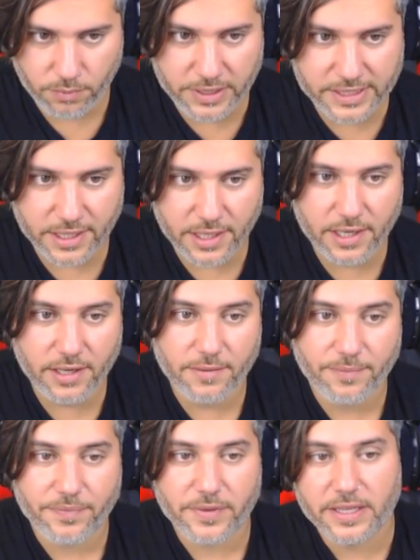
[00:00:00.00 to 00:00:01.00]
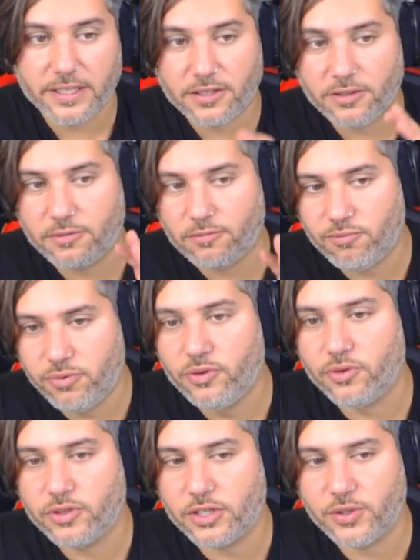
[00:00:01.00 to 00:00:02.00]
Biz e,
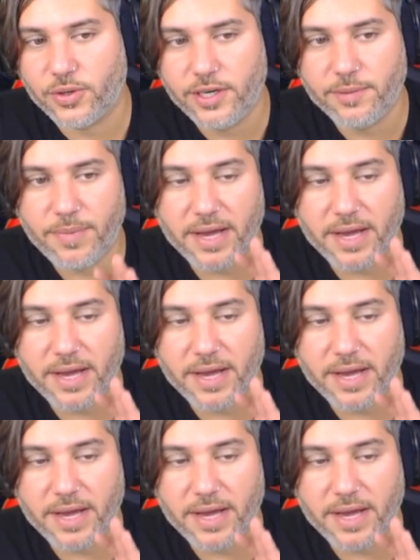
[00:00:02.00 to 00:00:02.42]
bunu da söyleyeyim.